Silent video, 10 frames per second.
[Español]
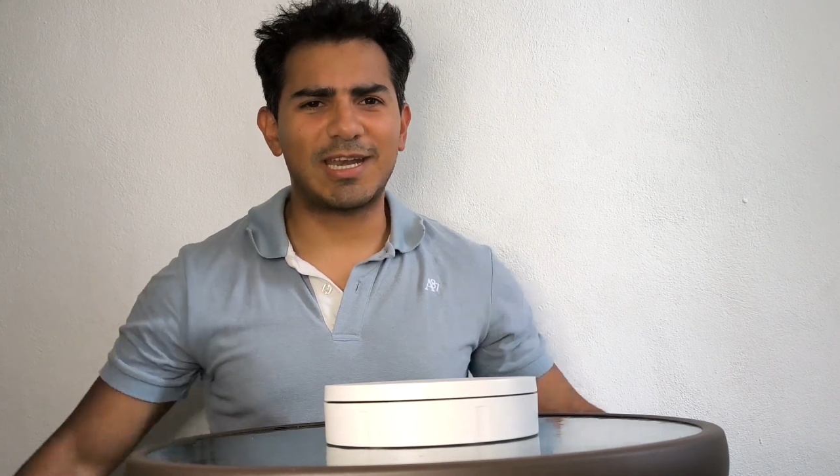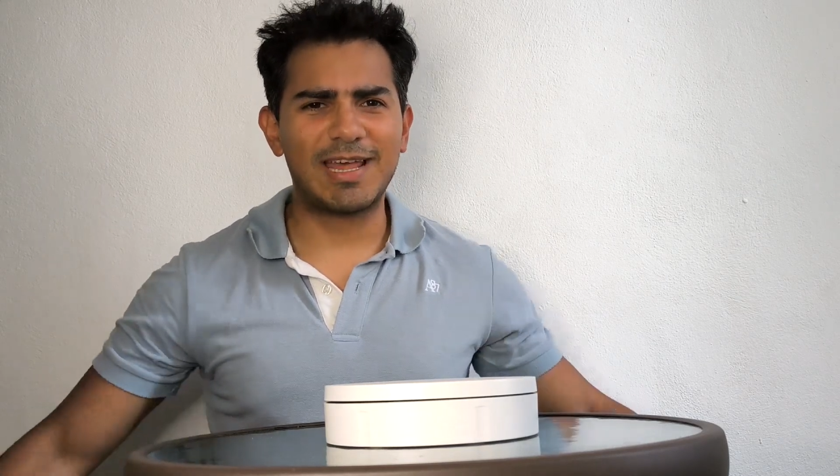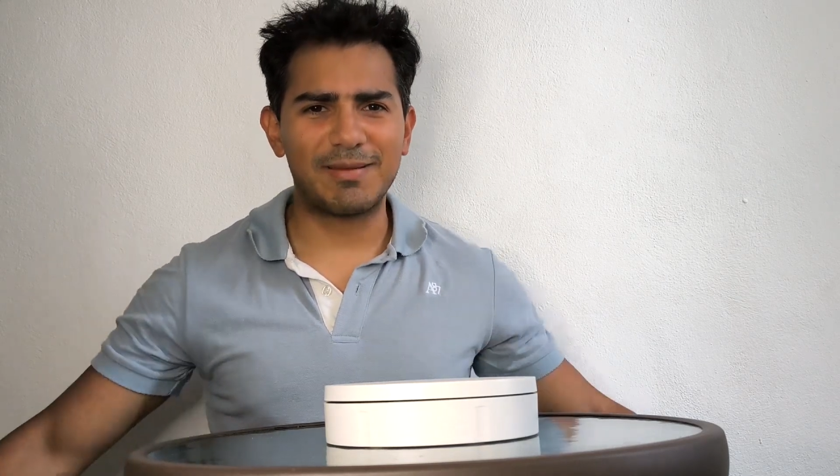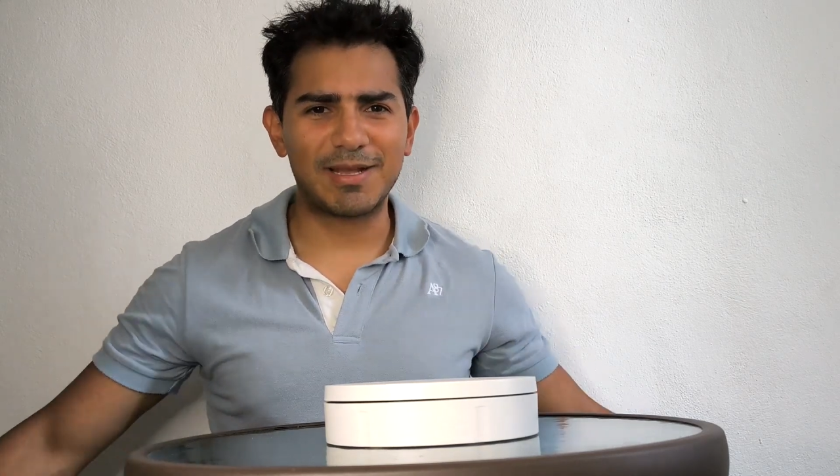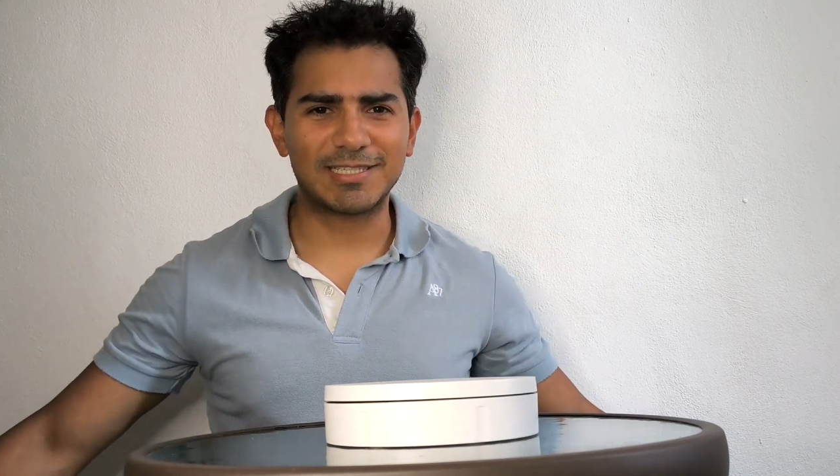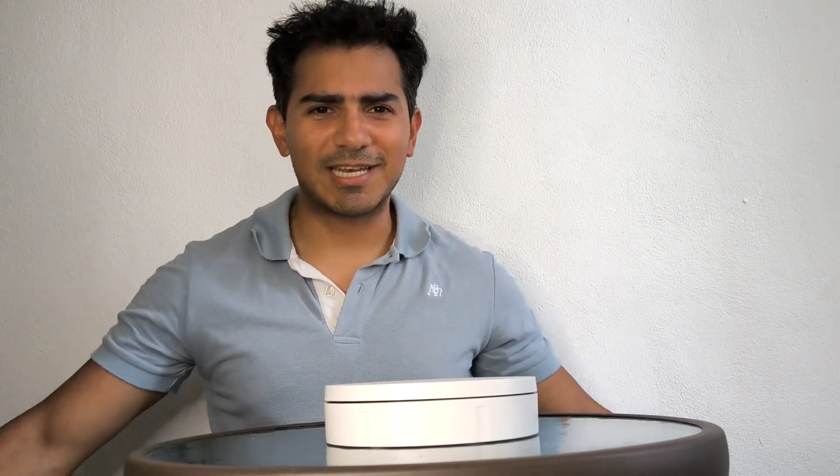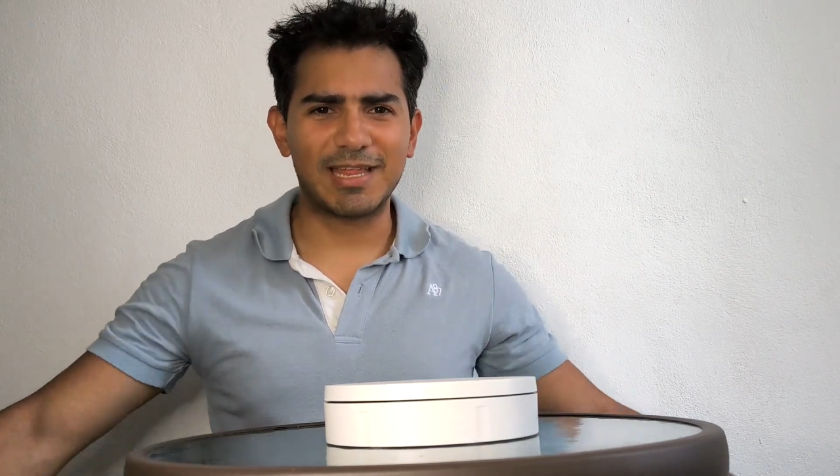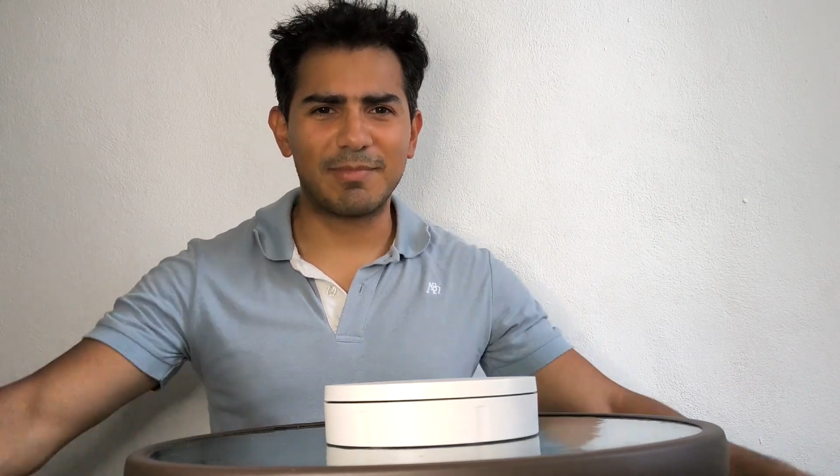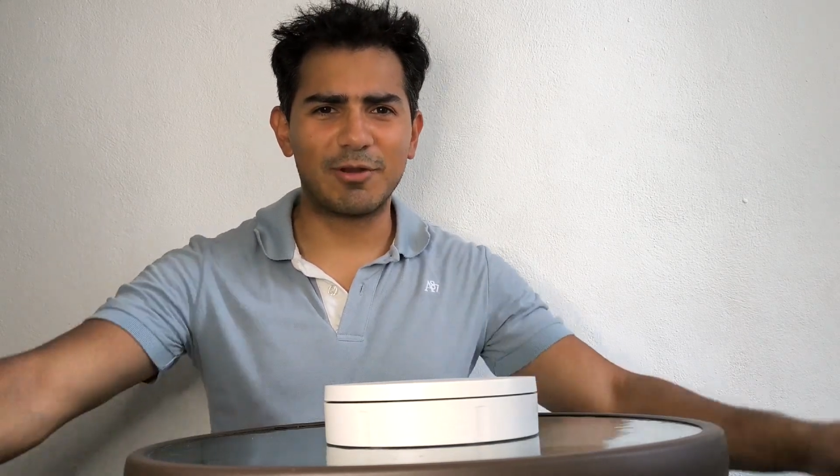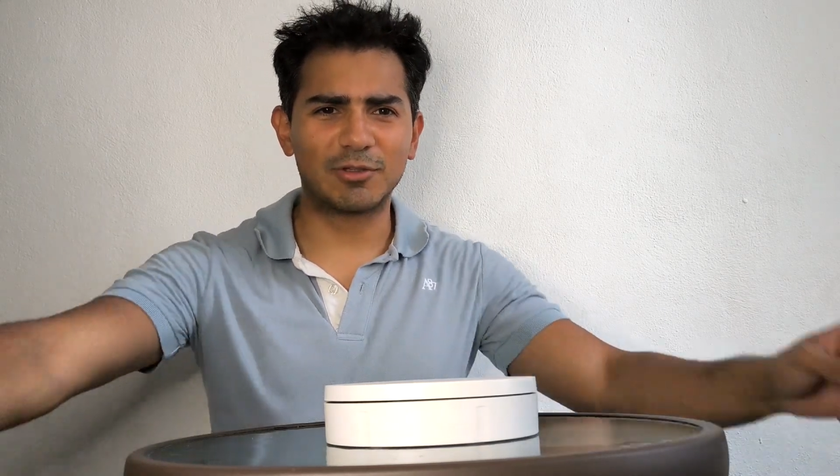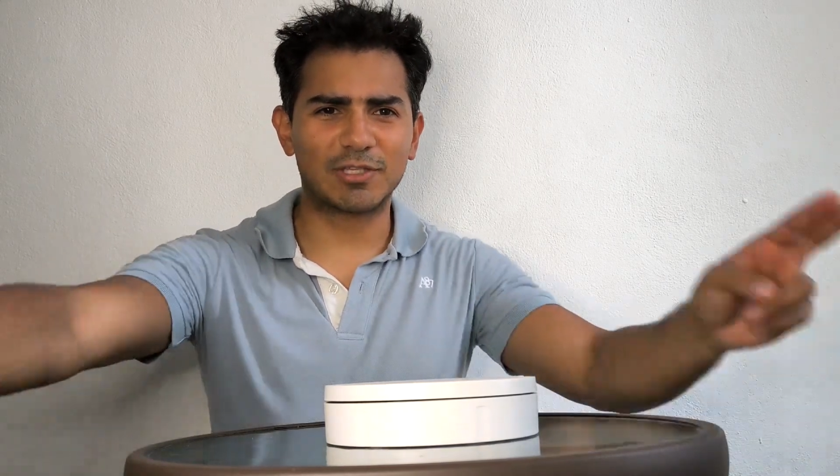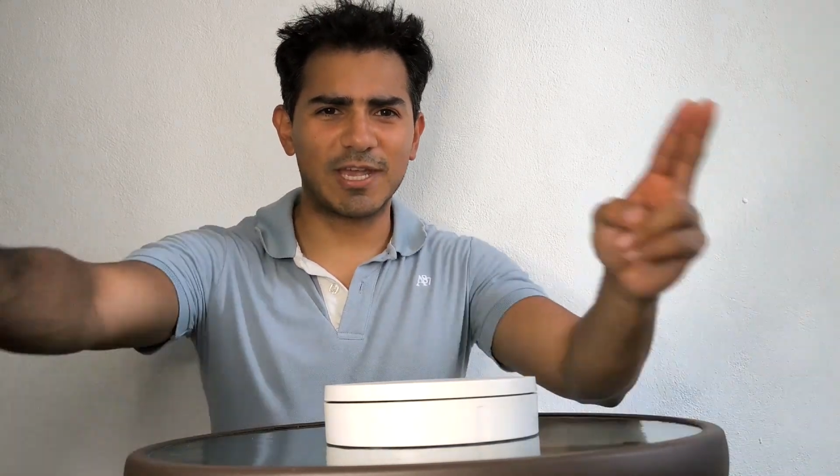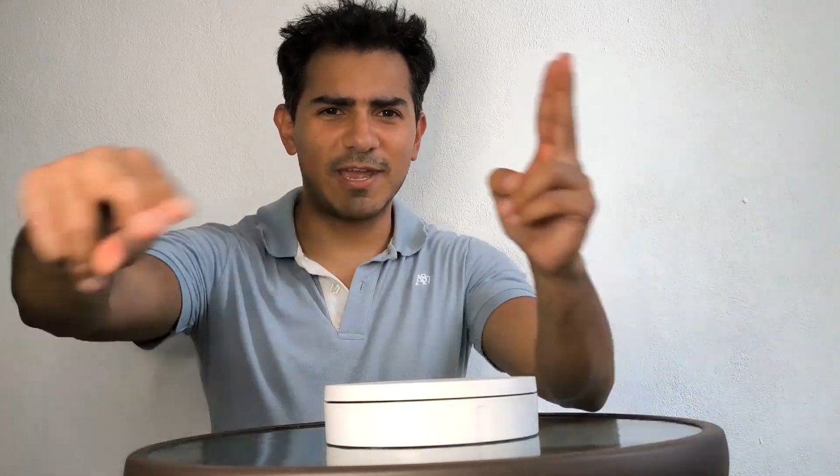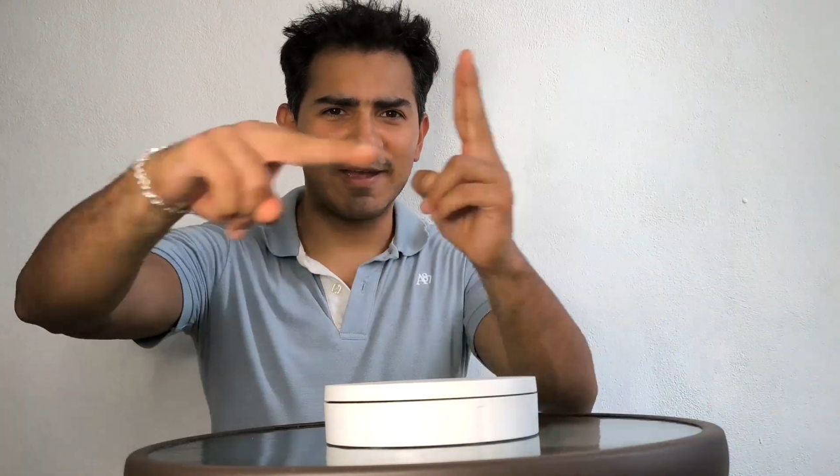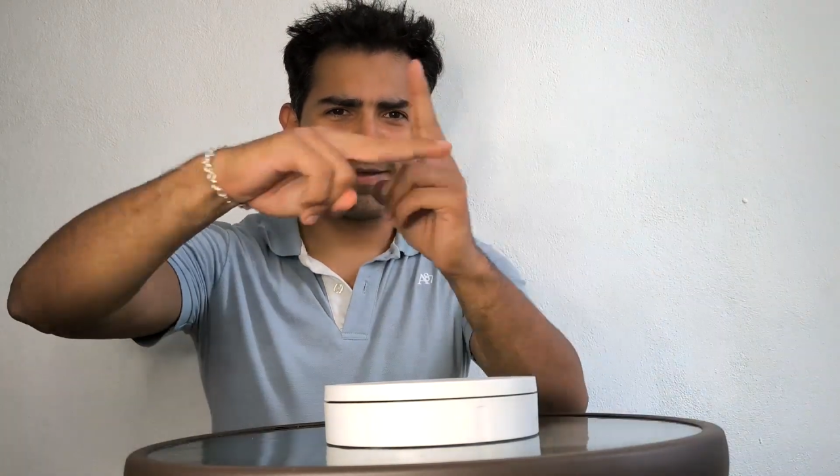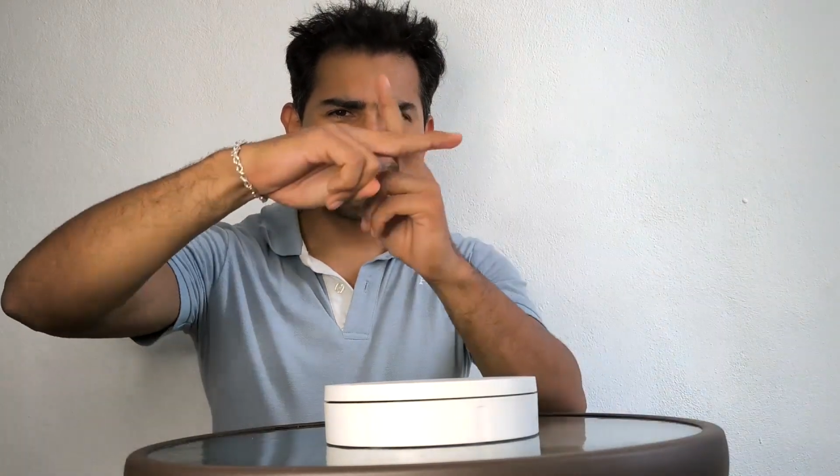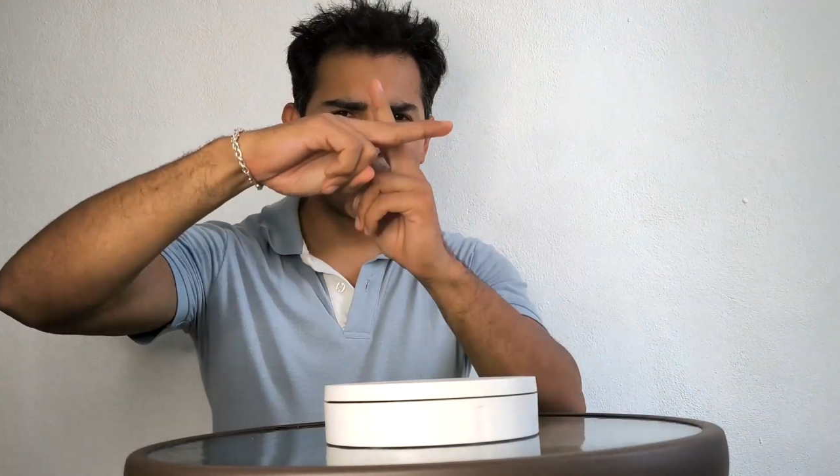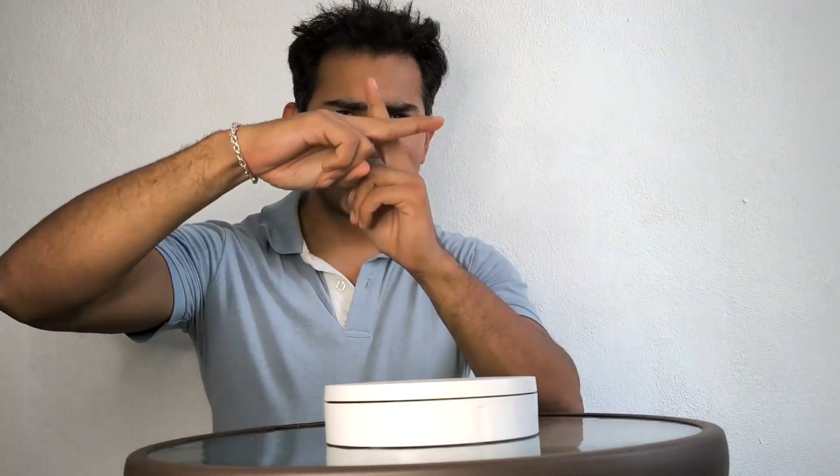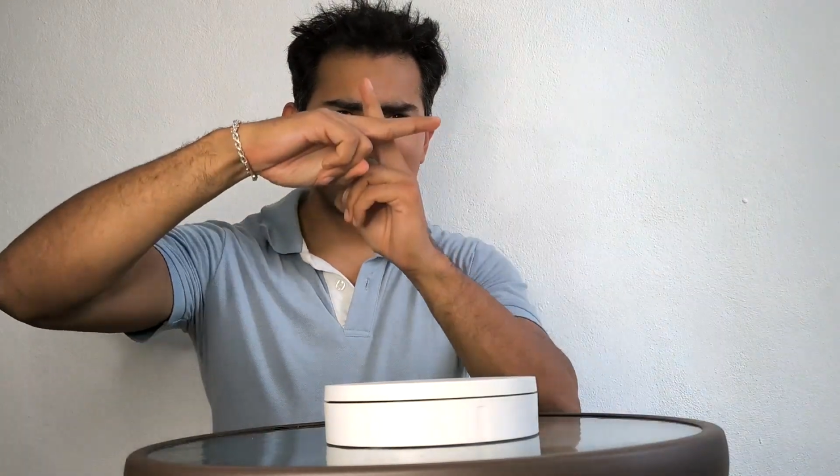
a nada más y nada menos que...